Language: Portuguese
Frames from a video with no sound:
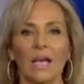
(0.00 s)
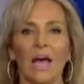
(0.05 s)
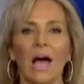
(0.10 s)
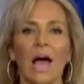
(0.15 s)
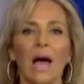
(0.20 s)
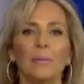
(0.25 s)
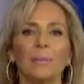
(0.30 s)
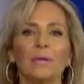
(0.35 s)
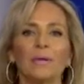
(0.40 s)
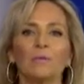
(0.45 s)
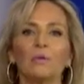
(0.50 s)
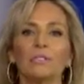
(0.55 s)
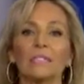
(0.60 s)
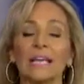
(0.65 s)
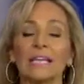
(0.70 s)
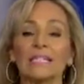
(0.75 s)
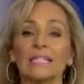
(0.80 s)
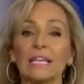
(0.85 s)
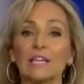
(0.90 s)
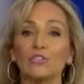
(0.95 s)
Abrimos
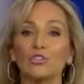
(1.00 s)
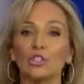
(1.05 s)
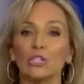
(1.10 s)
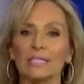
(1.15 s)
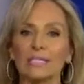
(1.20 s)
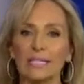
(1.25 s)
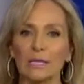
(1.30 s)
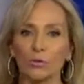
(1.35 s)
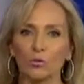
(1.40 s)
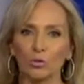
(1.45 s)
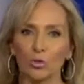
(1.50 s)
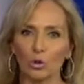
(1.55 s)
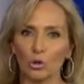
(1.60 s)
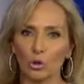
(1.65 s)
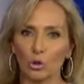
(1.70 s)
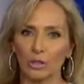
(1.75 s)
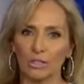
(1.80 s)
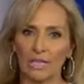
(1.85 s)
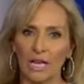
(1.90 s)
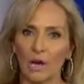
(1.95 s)
esta edição do
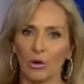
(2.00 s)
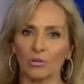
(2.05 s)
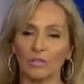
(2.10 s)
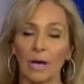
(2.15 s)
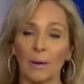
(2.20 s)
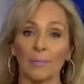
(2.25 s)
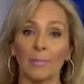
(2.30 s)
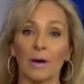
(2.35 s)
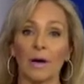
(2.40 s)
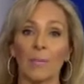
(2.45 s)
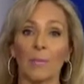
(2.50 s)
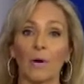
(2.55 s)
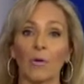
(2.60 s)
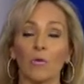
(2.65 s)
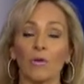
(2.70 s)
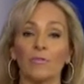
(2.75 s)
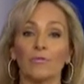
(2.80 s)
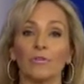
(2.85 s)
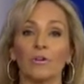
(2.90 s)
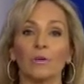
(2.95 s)
Jornal da Pampa
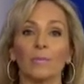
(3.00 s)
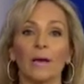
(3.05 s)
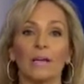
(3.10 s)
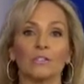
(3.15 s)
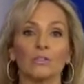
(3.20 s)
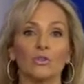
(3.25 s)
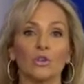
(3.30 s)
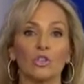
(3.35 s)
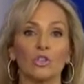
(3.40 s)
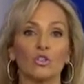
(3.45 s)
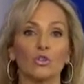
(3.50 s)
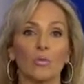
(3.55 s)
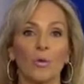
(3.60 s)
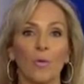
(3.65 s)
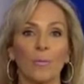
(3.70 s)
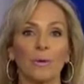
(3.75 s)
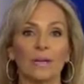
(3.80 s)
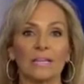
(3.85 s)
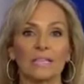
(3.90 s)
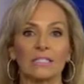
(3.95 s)
com informações de uma
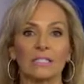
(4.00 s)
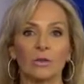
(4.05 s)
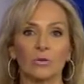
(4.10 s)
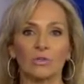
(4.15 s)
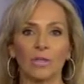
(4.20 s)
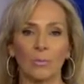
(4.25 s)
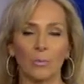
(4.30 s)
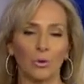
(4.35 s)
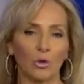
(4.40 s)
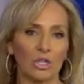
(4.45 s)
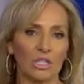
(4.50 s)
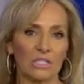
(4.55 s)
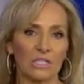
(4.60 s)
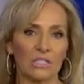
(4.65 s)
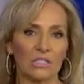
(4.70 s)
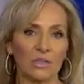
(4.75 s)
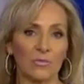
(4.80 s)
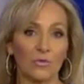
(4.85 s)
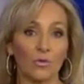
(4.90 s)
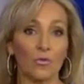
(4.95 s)
operação da Polícia
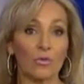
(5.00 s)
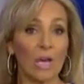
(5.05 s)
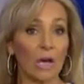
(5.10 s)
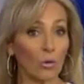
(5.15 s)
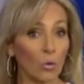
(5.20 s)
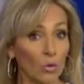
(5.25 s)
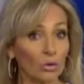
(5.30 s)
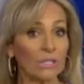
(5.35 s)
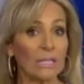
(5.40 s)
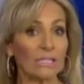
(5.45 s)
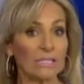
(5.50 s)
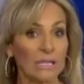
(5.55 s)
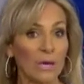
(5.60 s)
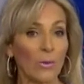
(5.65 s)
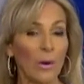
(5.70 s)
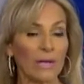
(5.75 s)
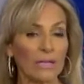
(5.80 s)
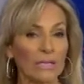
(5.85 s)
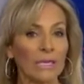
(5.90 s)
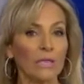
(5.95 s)
Civil que
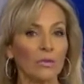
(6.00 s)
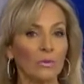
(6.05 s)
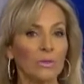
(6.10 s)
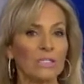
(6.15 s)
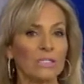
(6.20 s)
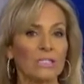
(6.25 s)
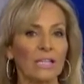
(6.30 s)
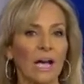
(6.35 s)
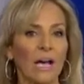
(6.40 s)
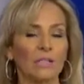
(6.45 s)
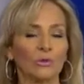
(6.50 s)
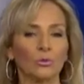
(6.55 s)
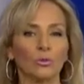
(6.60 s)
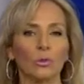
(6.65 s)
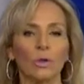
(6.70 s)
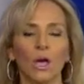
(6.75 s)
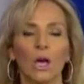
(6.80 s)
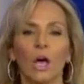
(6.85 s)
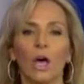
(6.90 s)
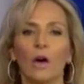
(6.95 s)
aconteceu aqui no
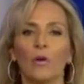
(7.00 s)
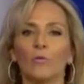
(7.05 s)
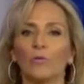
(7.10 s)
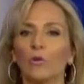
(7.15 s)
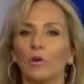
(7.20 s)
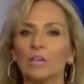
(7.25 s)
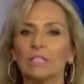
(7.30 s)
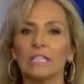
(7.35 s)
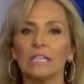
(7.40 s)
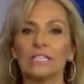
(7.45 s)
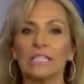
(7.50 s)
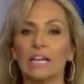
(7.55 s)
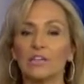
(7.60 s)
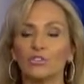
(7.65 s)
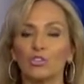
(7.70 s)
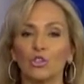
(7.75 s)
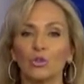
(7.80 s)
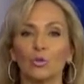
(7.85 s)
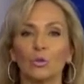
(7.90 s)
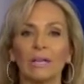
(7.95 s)
estado. Foi
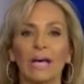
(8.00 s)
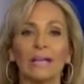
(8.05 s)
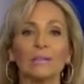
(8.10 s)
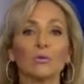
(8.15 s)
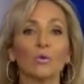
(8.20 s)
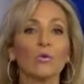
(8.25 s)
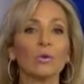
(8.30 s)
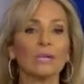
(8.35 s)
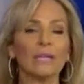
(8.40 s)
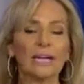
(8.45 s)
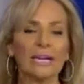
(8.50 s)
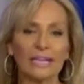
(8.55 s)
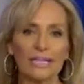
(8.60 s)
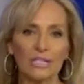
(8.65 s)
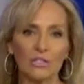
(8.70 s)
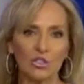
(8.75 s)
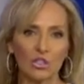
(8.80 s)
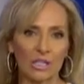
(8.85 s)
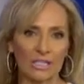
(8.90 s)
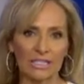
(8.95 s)
desarticulado um
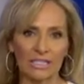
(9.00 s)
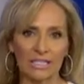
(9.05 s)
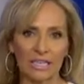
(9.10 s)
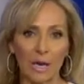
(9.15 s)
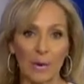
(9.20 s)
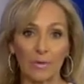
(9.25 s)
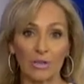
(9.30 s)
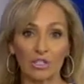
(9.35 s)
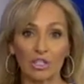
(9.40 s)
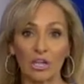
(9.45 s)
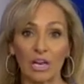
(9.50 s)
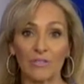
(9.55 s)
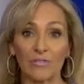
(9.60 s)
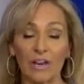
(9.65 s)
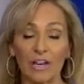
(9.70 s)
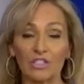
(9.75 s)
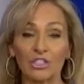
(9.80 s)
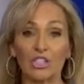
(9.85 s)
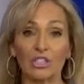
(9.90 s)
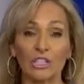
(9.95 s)
grande esquema de
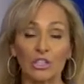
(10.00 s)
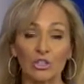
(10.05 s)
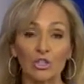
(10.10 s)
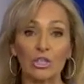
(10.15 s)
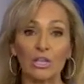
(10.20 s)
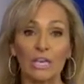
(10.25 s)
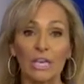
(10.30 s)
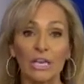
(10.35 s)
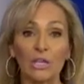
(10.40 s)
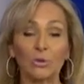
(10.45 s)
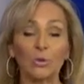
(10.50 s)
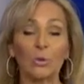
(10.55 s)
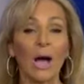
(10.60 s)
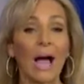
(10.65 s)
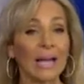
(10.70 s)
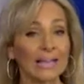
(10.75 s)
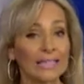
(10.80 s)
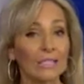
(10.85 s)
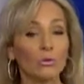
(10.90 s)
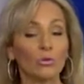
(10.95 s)
lavagem de dinheiro
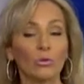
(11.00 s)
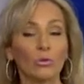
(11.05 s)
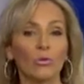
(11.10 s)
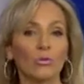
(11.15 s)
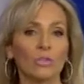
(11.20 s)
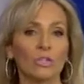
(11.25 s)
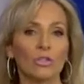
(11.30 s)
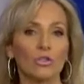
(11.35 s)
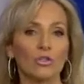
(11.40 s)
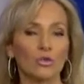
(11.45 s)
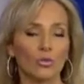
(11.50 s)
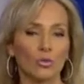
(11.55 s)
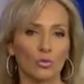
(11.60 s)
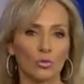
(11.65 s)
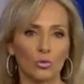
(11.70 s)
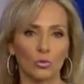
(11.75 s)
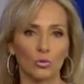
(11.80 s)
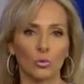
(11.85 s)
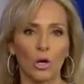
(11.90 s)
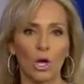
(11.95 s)
aqui no Rio Grande do
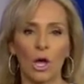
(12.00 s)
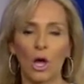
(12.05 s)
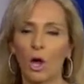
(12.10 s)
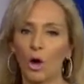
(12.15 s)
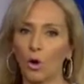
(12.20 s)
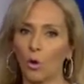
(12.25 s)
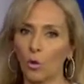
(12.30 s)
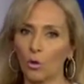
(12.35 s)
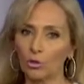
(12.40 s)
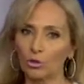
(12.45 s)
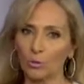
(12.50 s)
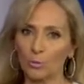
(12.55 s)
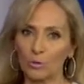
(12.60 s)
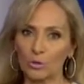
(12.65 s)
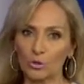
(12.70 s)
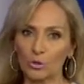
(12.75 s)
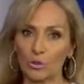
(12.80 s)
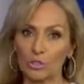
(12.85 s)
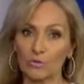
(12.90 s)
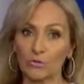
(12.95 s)
Sul. Oito
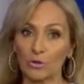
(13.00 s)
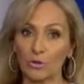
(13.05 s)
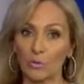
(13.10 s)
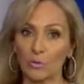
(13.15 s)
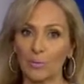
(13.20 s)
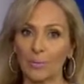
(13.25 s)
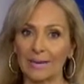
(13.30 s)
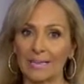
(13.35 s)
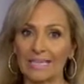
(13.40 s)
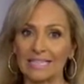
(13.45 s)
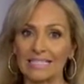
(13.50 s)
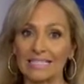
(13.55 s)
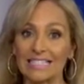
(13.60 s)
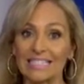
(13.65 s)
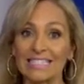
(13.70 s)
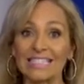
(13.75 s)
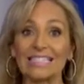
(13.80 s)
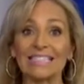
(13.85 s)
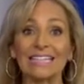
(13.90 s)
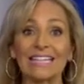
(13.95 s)
pessoas foram
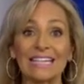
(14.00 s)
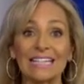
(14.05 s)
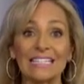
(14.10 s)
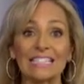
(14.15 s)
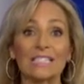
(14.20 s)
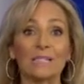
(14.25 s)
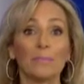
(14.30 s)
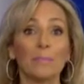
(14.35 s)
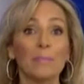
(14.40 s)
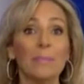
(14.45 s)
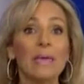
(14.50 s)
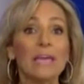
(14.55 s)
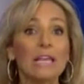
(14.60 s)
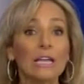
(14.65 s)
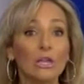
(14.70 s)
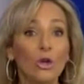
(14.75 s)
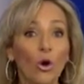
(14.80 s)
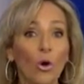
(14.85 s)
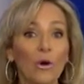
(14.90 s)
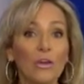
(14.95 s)
presas e 3
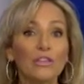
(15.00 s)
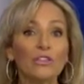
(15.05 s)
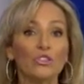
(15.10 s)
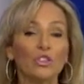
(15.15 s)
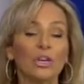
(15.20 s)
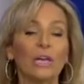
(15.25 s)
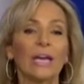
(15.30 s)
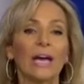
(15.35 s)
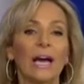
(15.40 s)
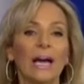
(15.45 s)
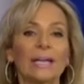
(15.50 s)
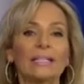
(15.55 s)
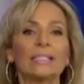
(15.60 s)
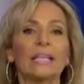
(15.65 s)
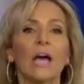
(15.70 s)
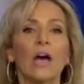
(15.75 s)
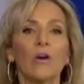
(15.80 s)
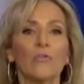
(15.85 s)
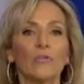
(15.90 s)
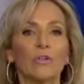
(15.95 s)
milhões de reais
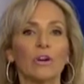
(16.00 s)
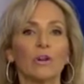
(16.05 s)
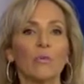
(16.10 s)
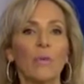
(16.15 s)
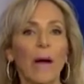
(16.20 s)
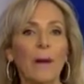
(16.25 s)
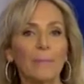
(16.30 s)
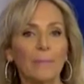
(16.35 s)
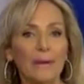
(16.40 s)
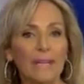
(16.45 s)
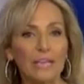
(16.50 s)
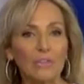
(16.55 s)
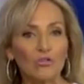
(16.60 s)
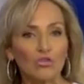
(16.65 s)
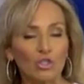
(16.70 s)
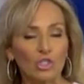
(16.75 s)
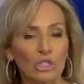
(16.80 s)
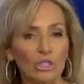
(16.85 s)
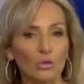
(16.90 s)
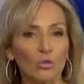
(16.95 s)
foram
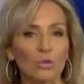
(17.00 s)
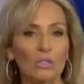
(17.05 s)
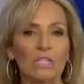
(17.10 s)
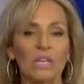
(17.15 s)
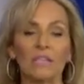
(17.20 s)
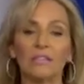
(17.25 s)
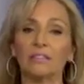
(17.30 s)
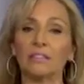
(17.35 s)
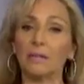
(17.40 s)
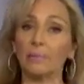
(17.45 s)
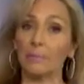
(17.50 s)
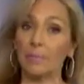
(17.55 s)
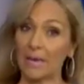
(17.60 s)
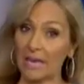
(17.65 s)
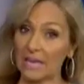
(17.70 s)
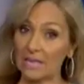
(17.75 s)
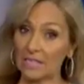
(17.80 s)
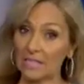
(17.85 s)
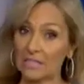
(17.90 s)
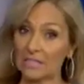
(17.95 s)
apreendidos entre
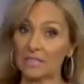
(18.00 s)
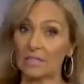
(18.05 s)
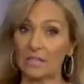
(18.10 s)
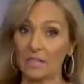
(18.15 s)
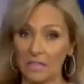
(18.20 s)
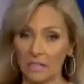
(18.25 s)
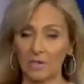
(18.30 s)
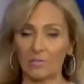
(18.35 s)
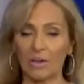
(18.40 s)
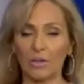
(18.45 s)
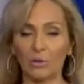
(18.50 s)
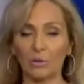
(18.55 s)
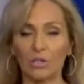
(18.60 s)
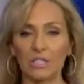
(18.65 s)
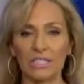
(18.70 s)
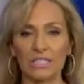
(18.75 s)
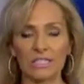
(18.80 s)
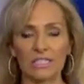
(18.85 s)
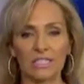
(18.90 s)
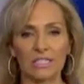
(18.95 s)
bens e
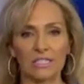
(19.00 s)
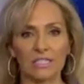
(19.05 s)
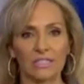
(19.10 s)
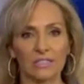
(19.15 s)
valores.